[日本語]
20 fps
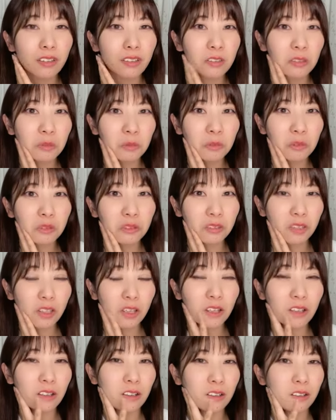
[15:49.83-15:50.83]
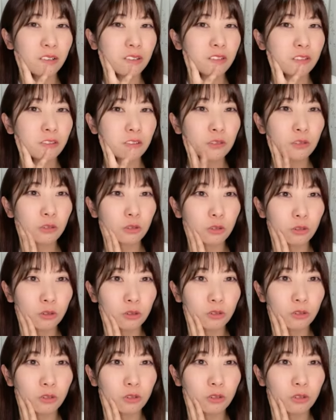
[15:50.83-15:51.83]
て思ってそう
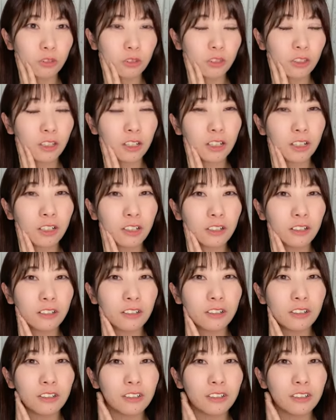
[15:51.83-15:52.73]
そういや